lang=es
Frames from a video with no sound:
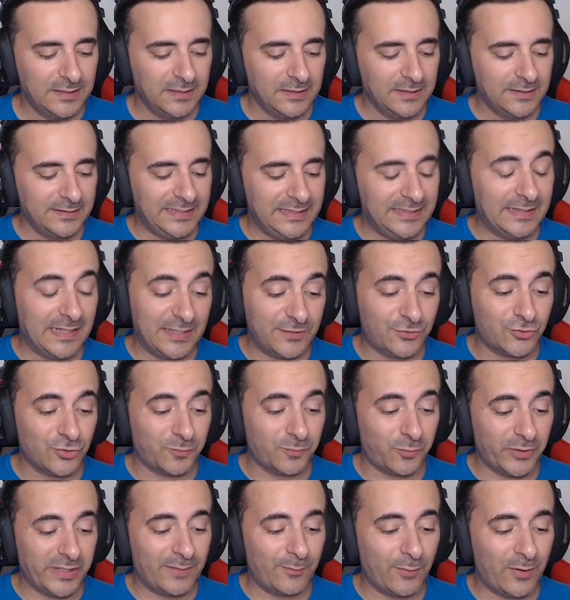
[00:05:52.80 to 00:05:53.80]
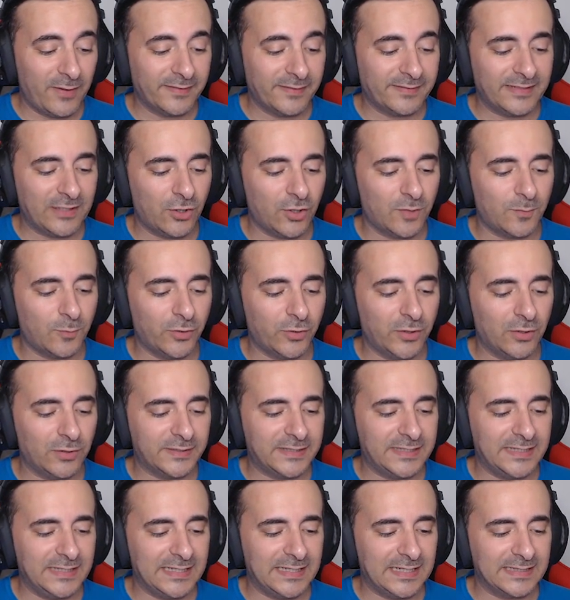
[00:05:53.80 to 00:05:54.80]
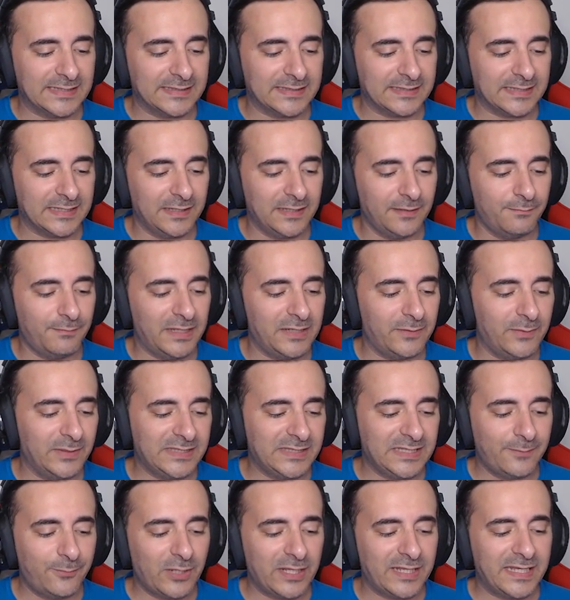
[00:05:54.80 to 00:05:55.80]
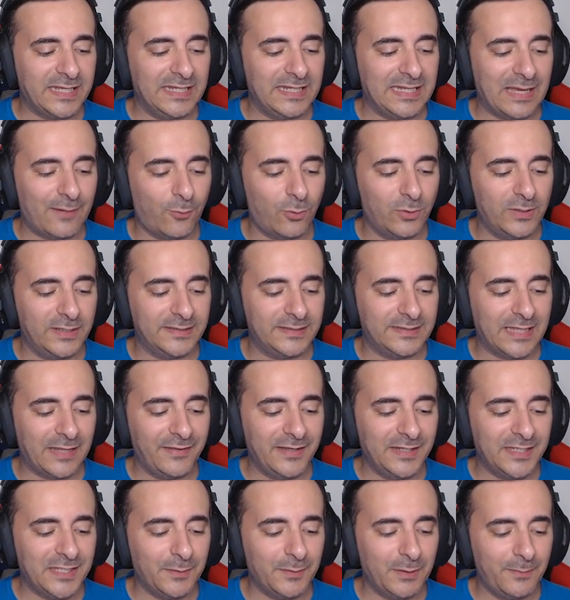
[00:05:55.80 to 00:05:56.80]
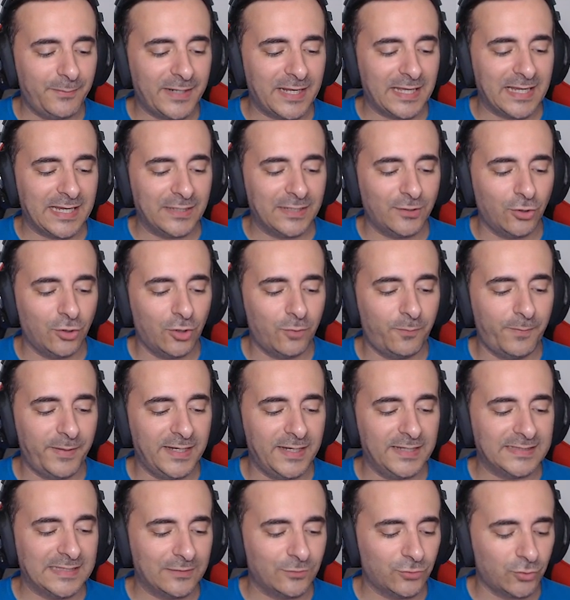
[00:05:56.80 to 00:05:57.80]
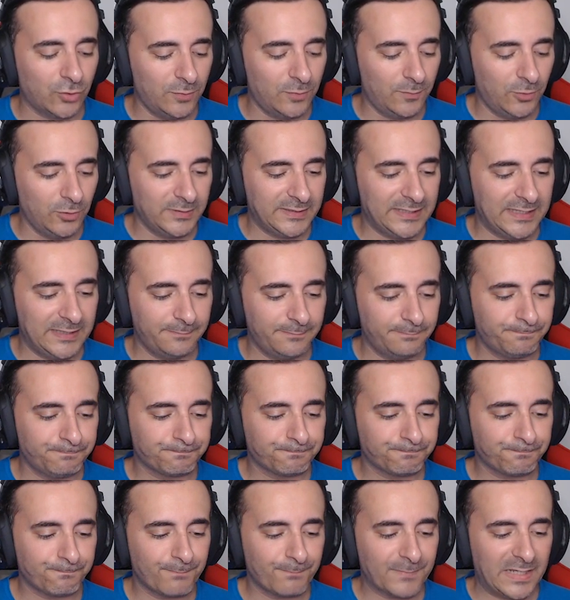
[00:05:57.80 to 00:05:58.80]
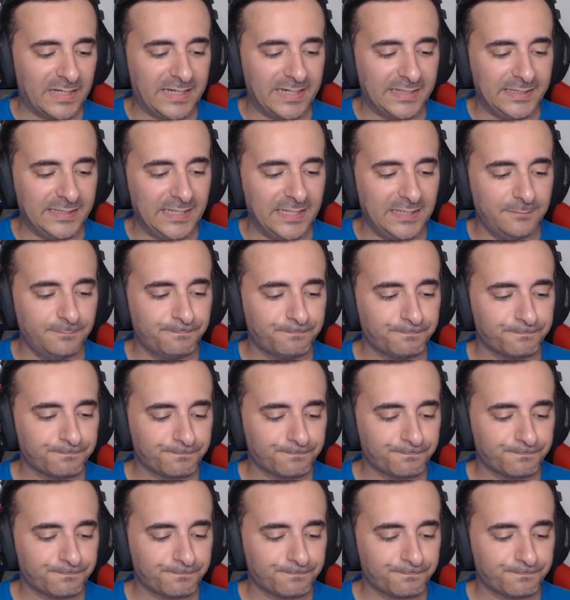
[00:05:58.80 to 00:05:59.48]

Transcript: Y de hecho, podríamos haber tirado, como digo, el gigante, ¿eh? Vale, voy a traer por aquí la bolita de nieve para que no nos pegue tanto el monta. Genial.